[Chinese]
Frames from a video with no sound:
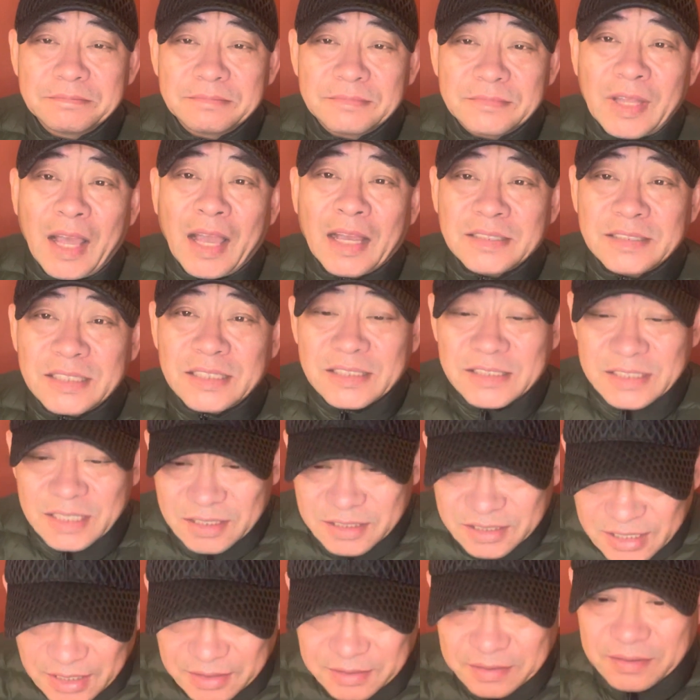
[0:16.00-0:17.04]
打下江
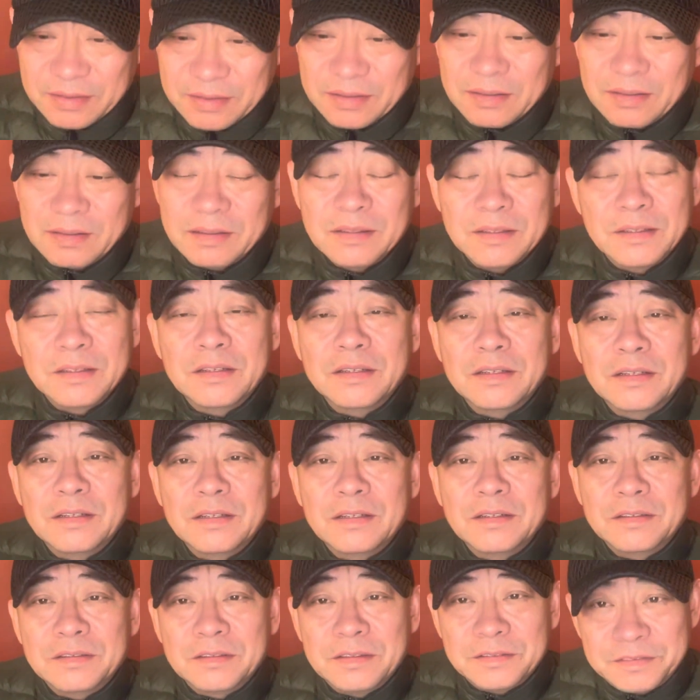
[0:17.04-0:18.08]
山，
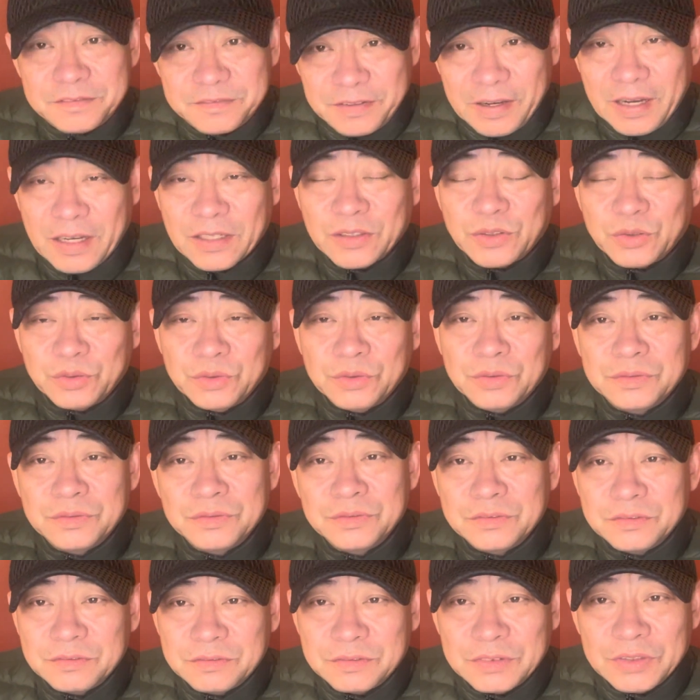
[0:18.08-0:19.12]
发动
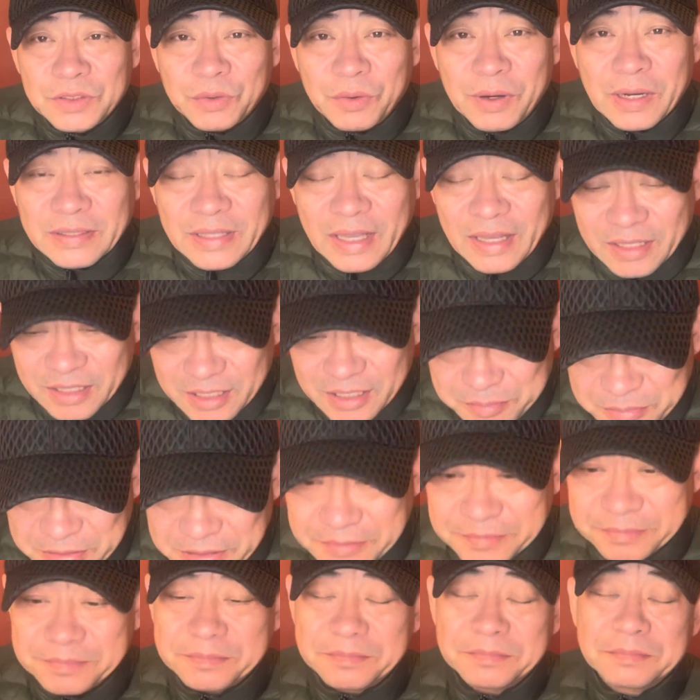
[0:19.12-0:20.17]
文化大革
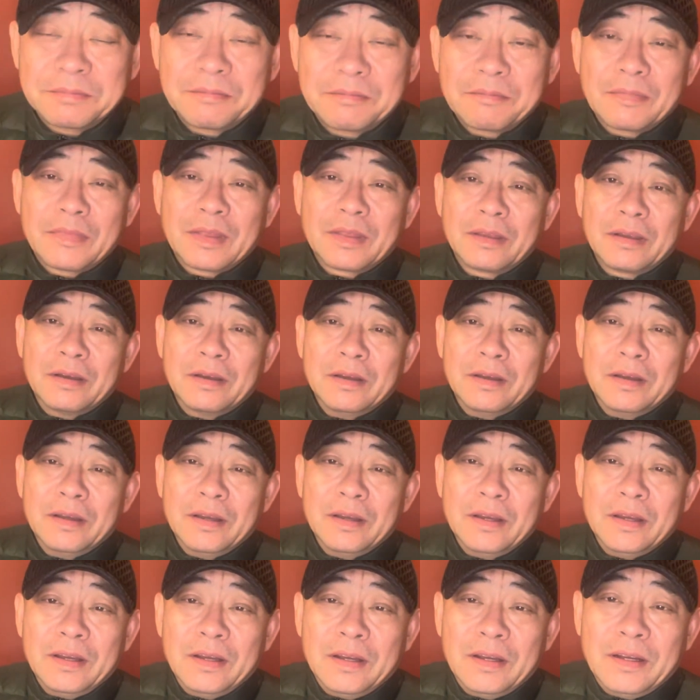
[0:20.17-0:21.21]
命。
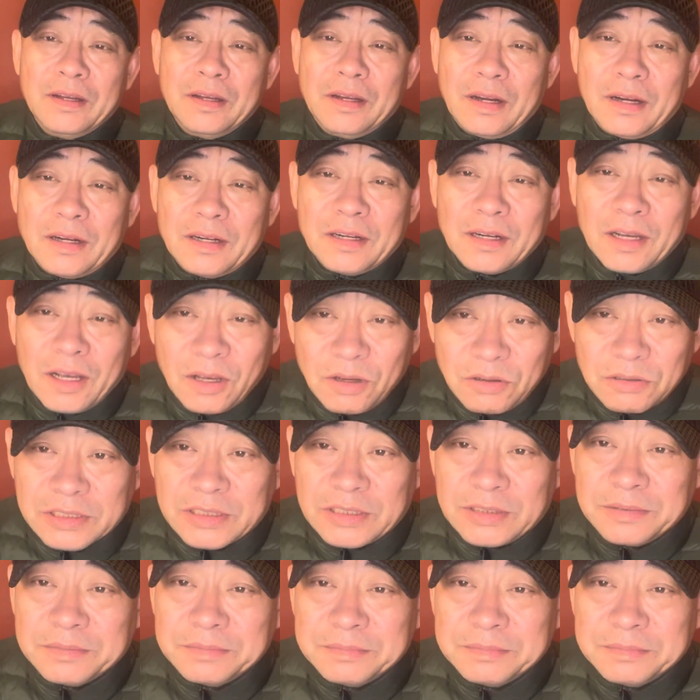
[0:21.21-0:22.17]
而后者